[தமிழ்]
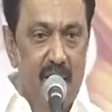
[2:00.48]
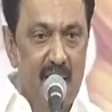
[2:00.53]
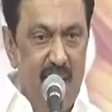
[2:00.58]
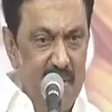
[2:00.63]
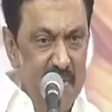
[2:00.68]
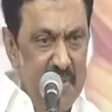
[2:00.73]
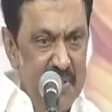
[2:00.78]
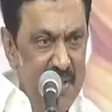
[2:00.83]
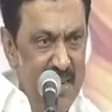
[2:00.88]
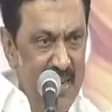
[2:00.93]

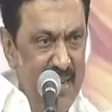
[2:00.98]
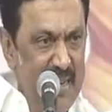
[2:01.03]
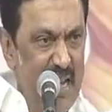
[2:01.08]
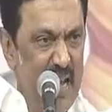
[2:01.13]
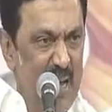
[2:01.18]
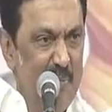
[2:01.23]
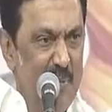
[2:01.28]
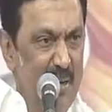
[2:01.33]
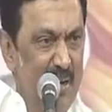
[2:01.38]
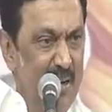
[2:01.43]
கட்சி
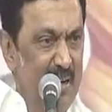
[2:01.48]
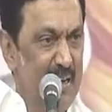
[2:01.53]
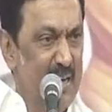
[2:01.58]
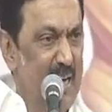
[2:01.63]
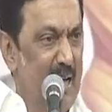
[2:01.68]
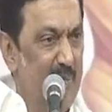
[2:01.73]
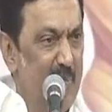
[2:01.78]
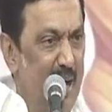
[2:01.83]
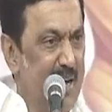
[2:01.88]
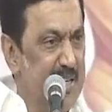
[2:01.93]
இல்லாமல்
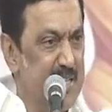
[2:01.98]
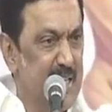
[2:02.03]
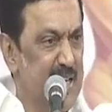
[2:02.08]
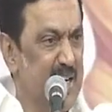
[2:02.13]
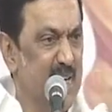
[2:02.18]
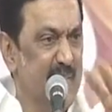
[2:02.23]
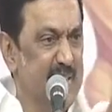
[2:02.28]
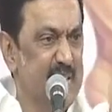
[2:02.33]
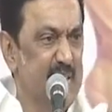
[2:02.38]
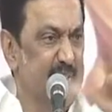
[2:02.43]
நாம்
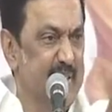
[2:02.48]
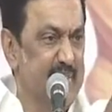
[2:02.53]
ஆட்சிக்கு வந்து